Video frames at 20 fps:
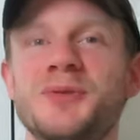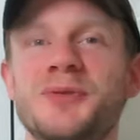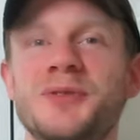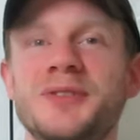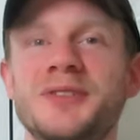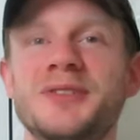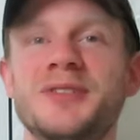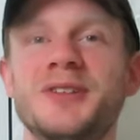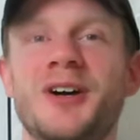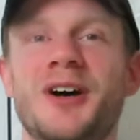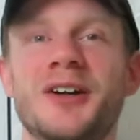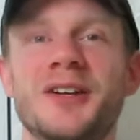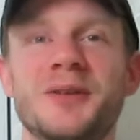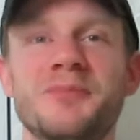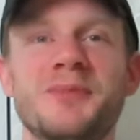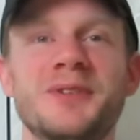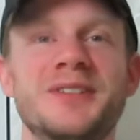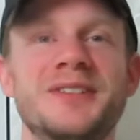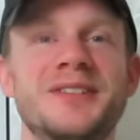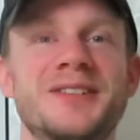Und ja, der
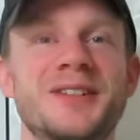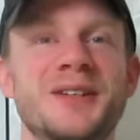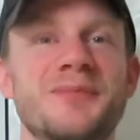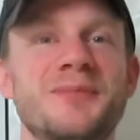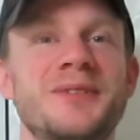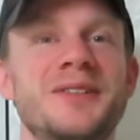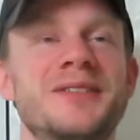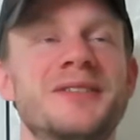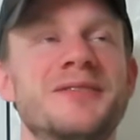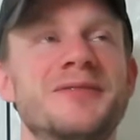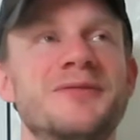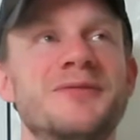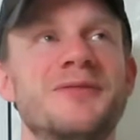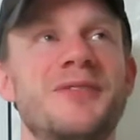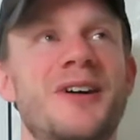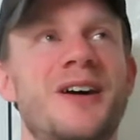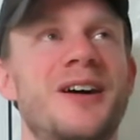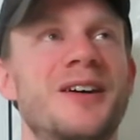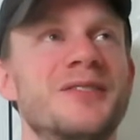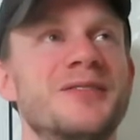beste Termin
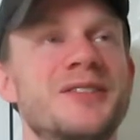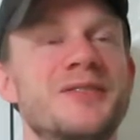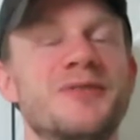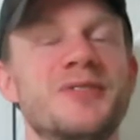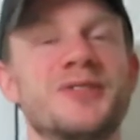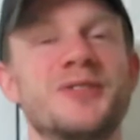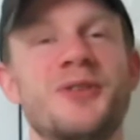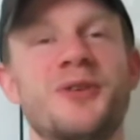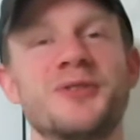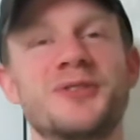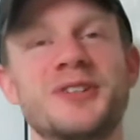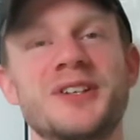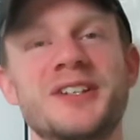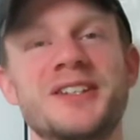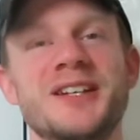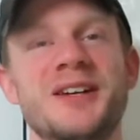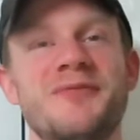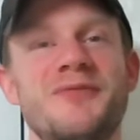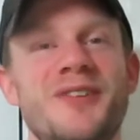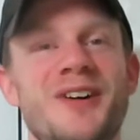war, den wir jetzt
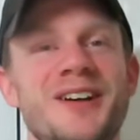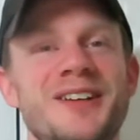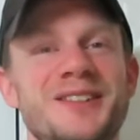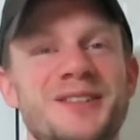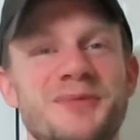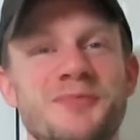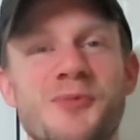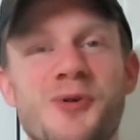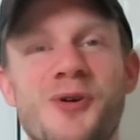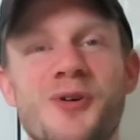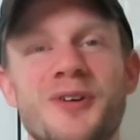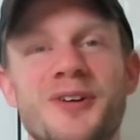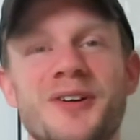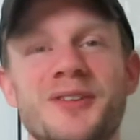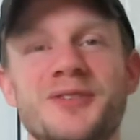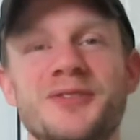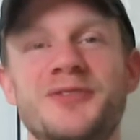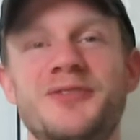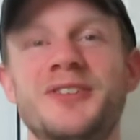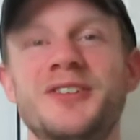rausgerichtet haben, war jetzt morgen.
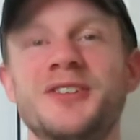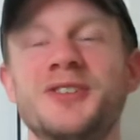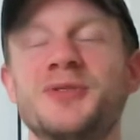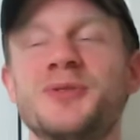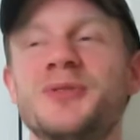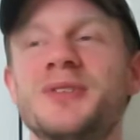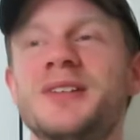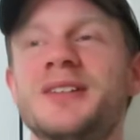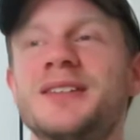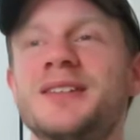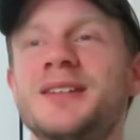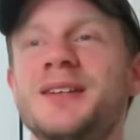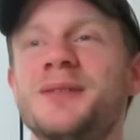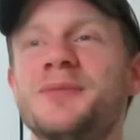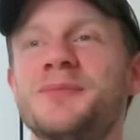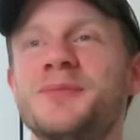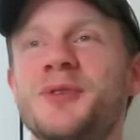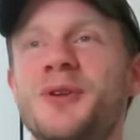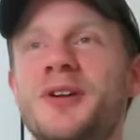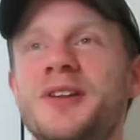Also ich fliege schon jetzt
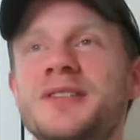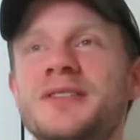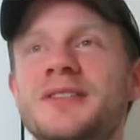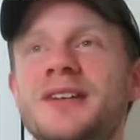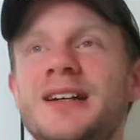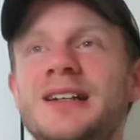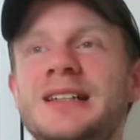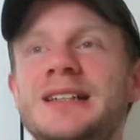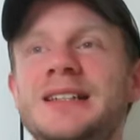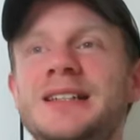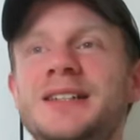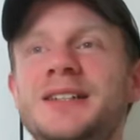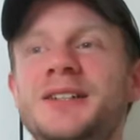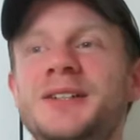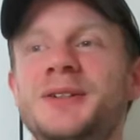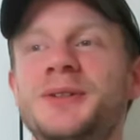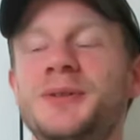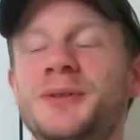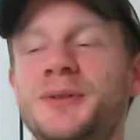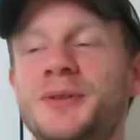am ähm, Donnerstag.
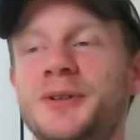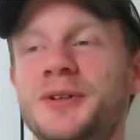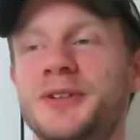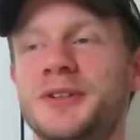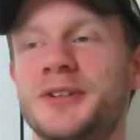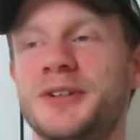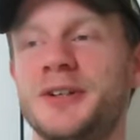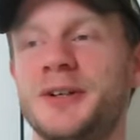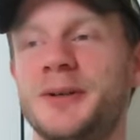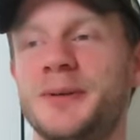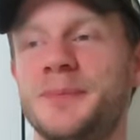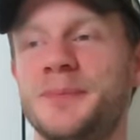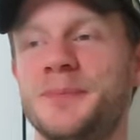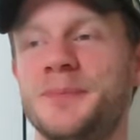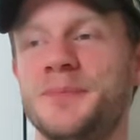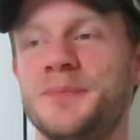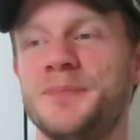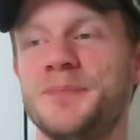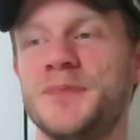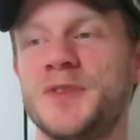Und
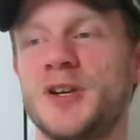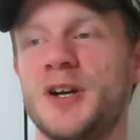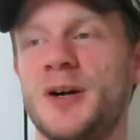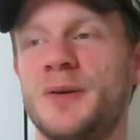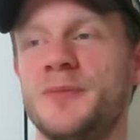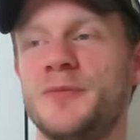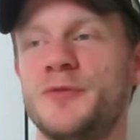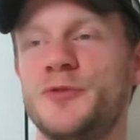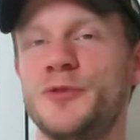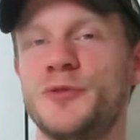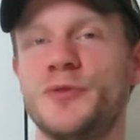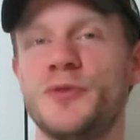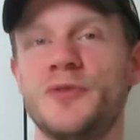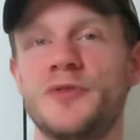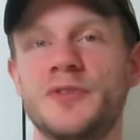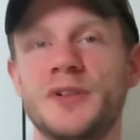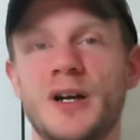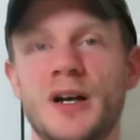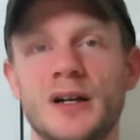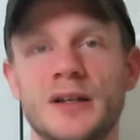ähm, ja, für
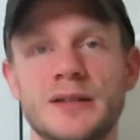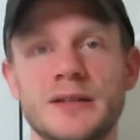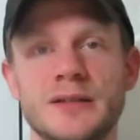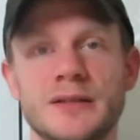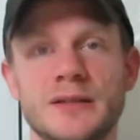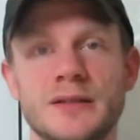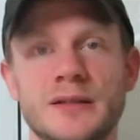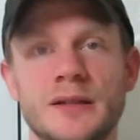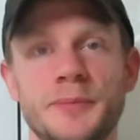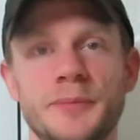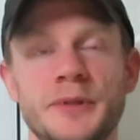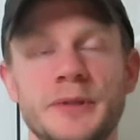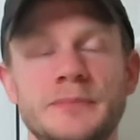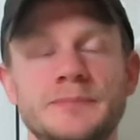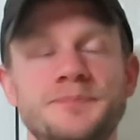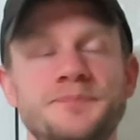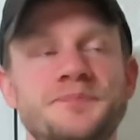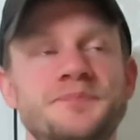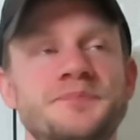fünf Tage insgesamt.